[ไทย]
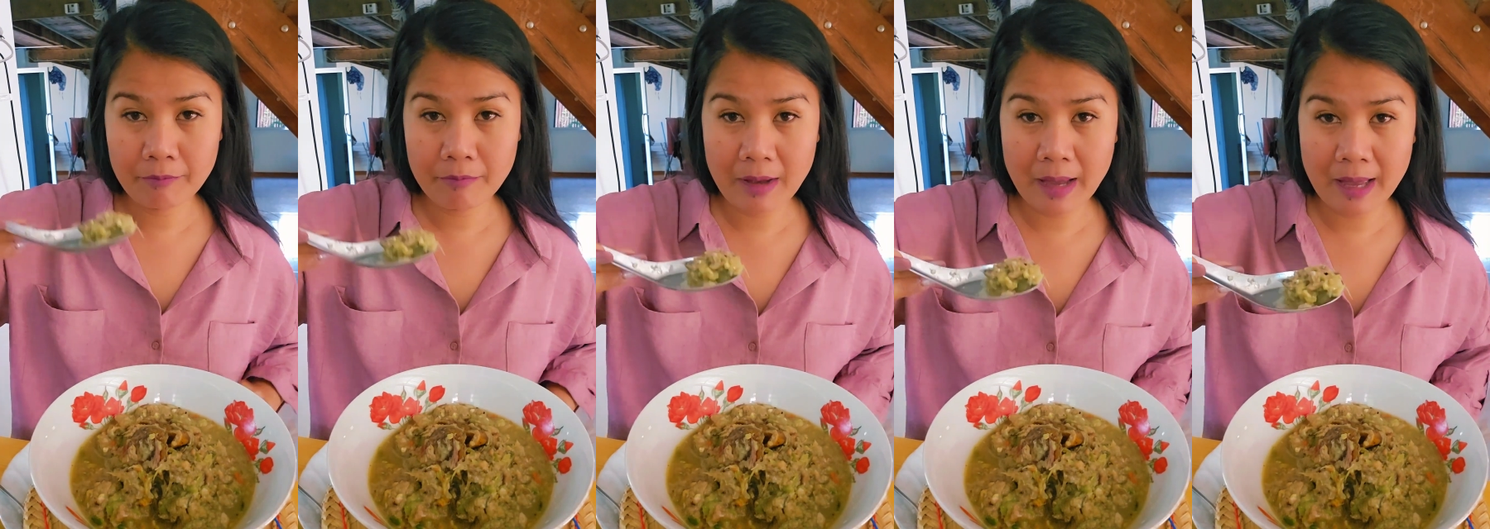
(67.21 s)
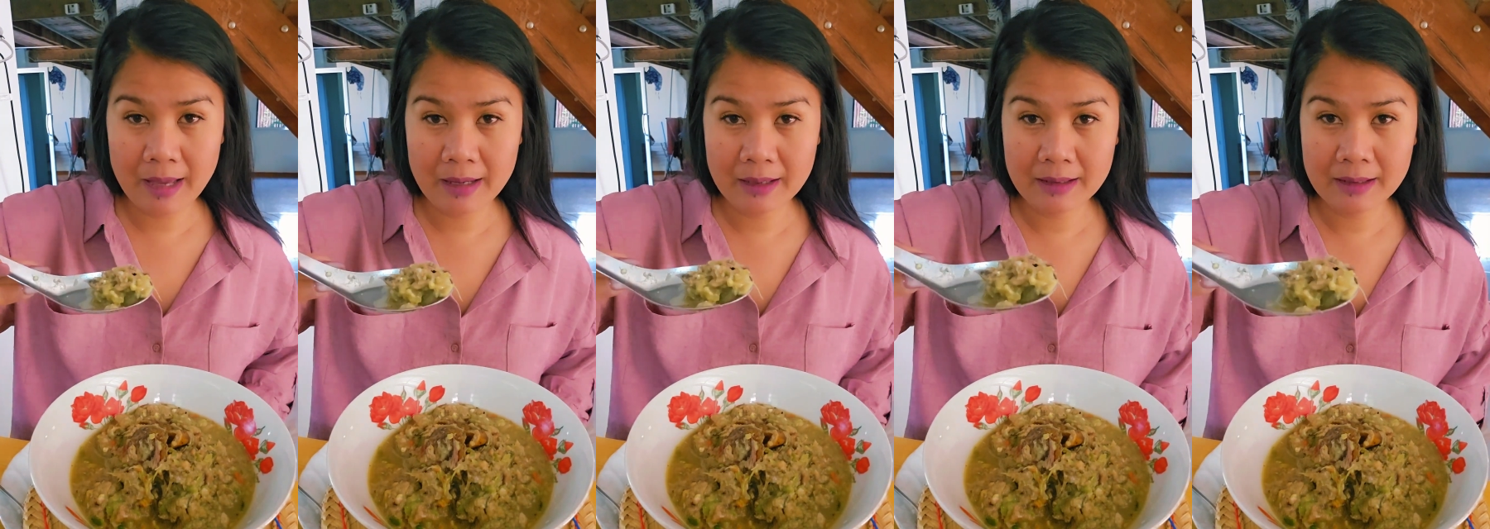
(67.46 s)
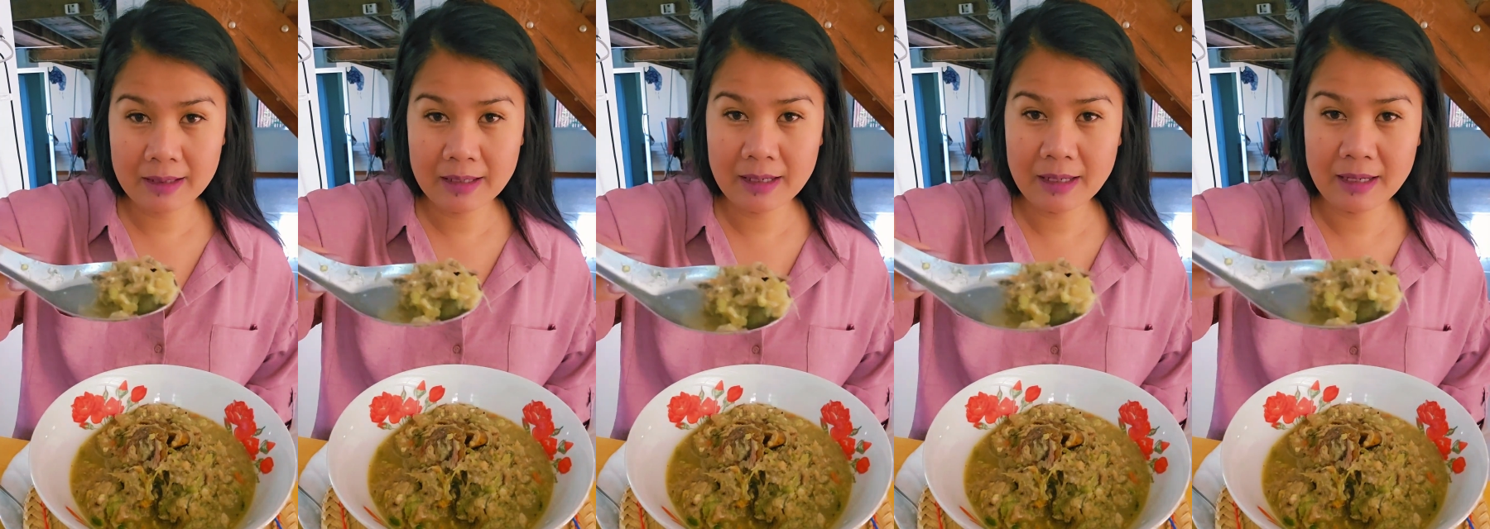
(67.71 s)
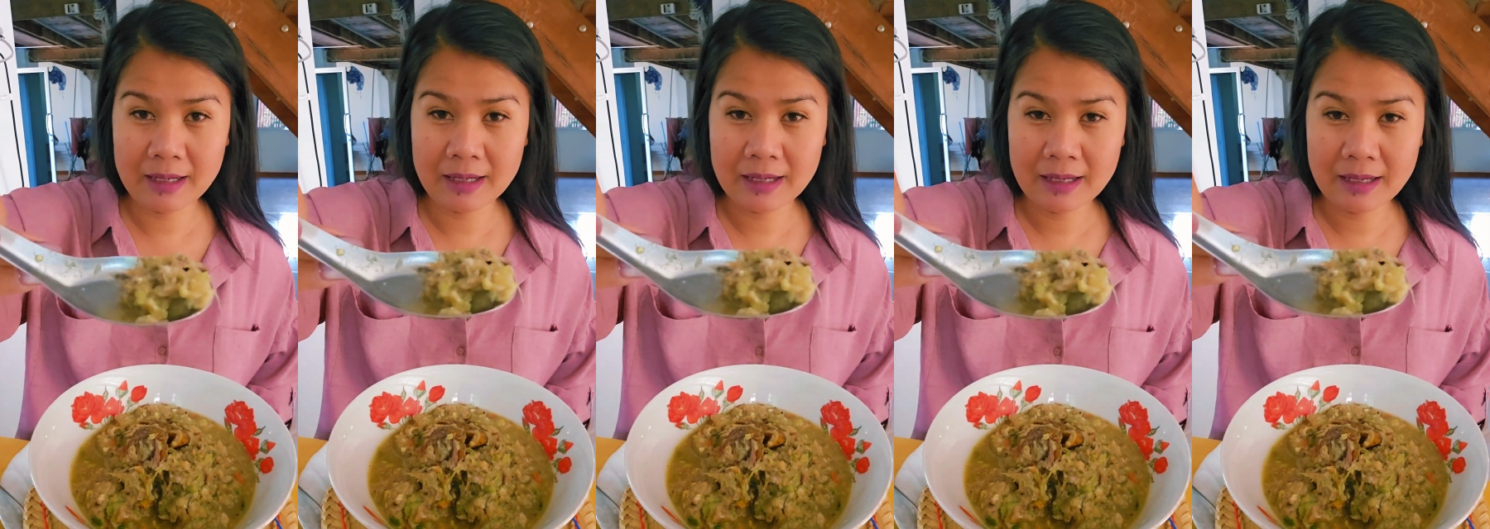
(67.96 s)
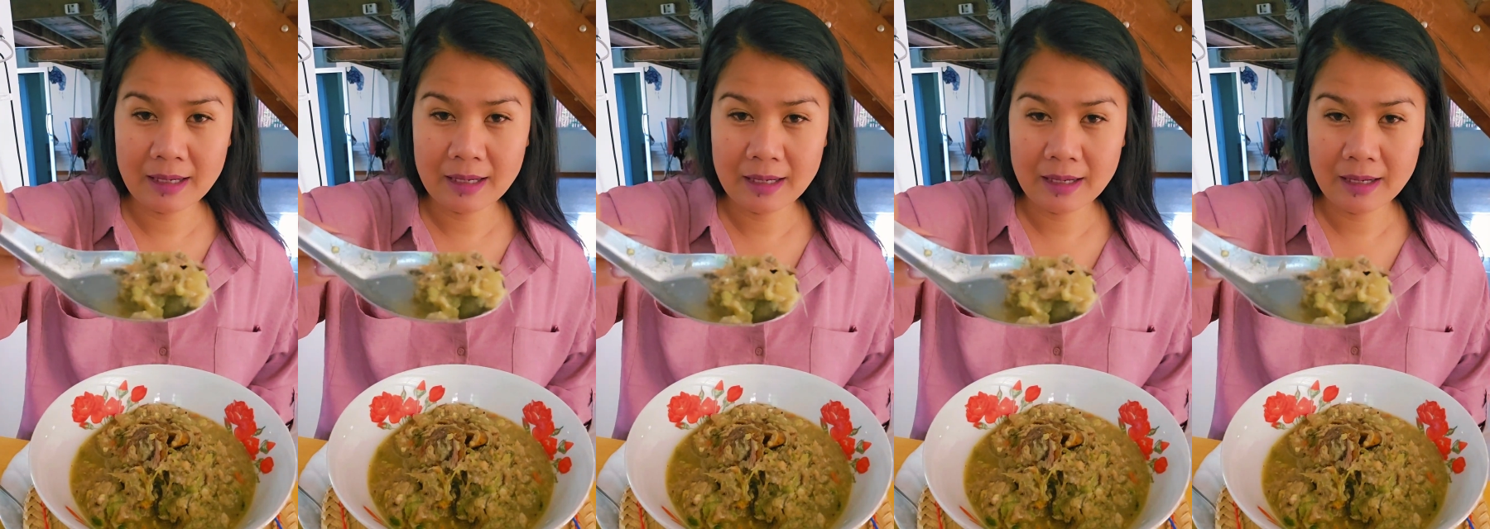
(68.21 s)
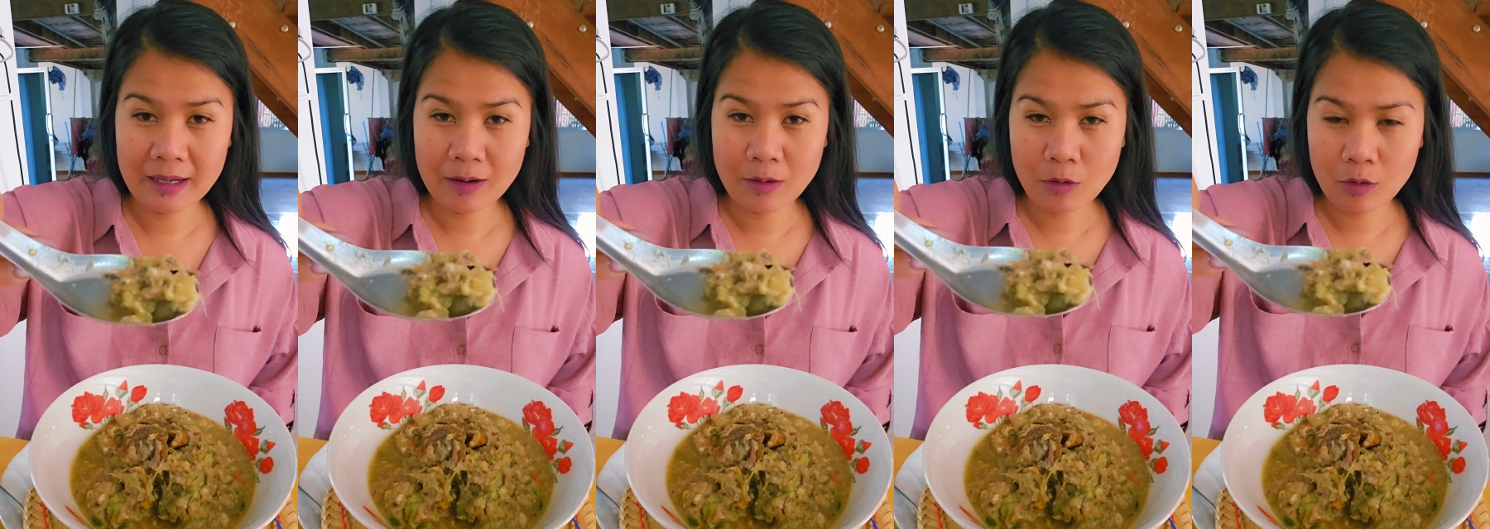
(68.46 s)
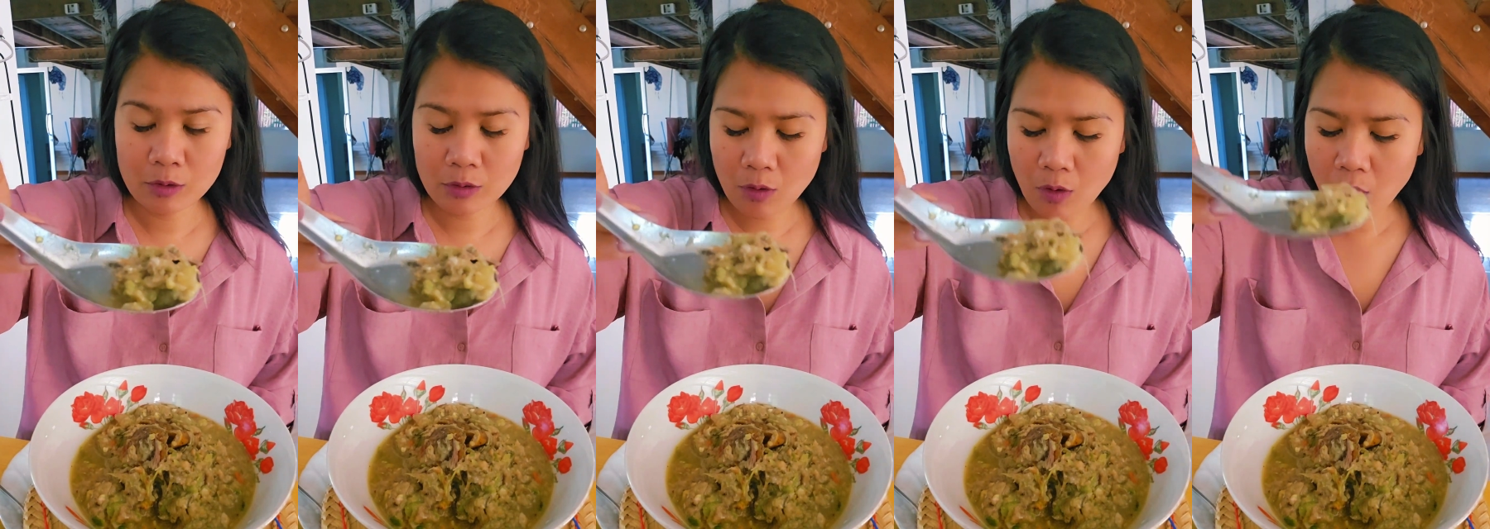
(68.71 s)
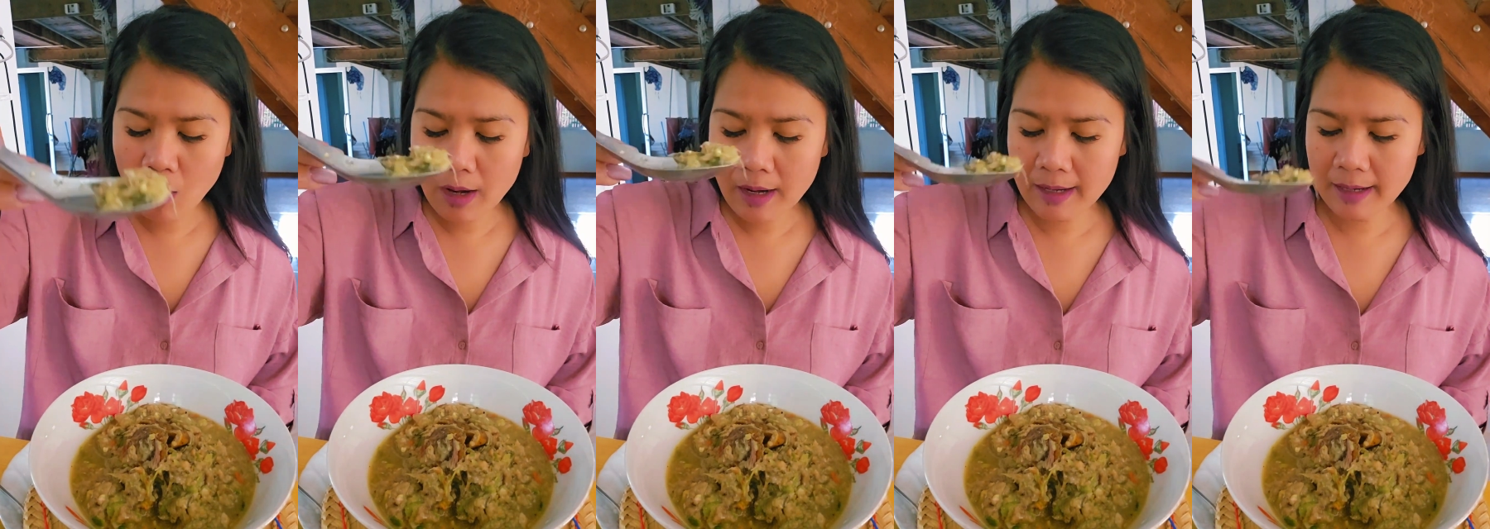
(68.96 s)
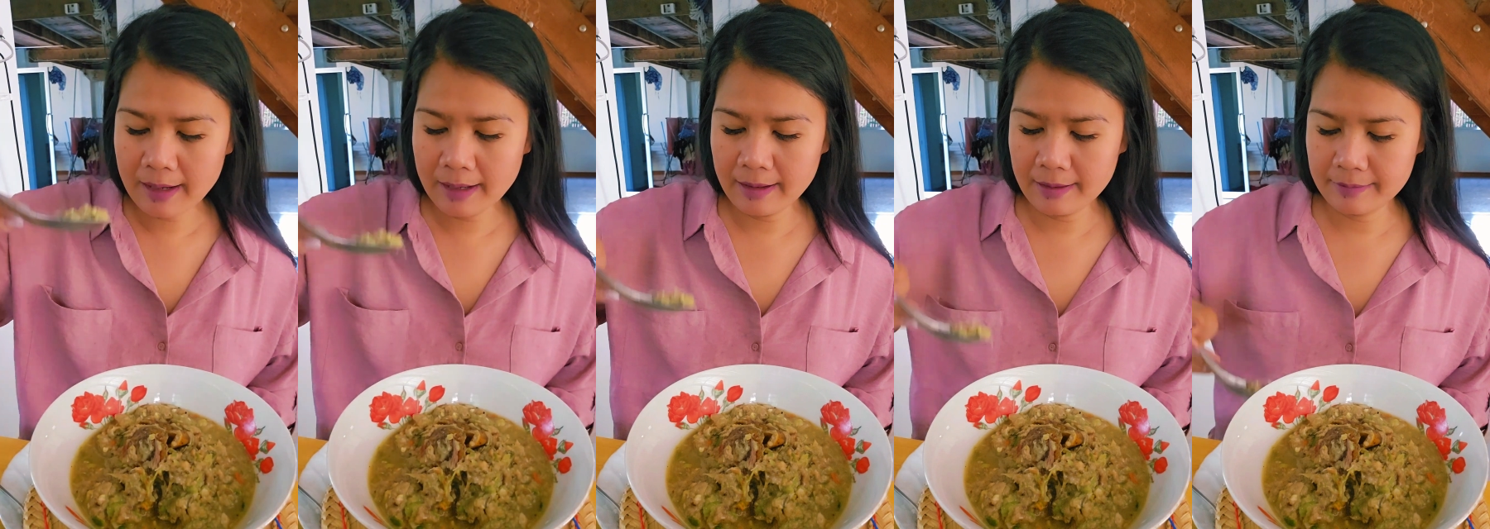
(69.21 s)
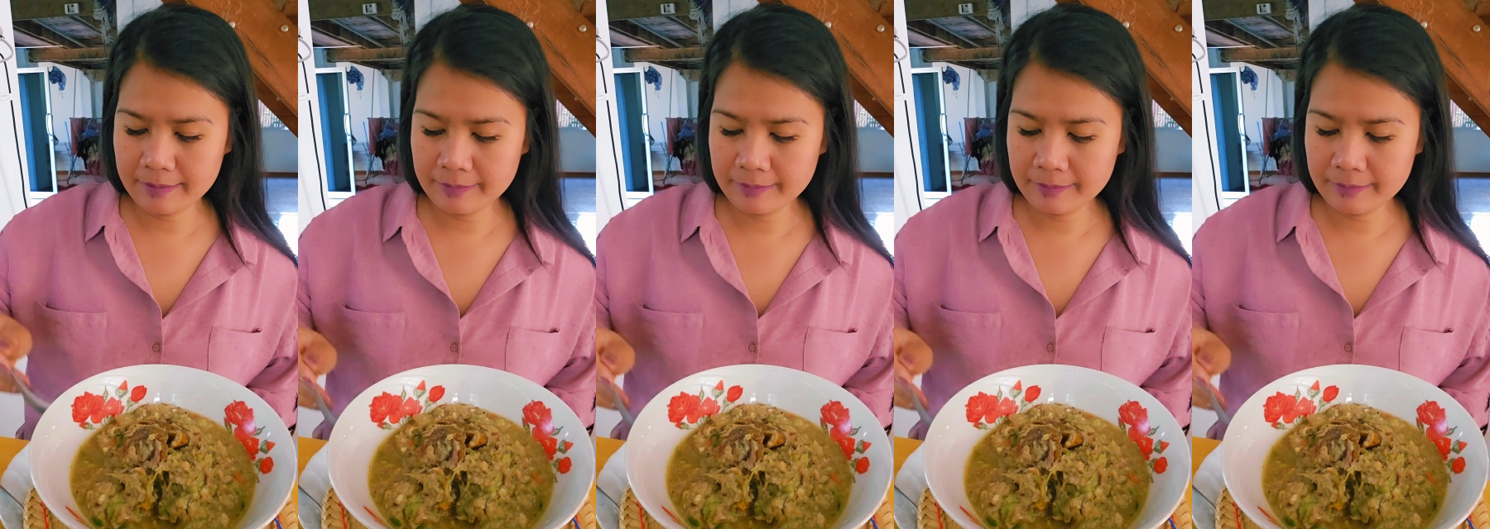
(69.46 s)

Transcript: มานี่ข้นๆเลย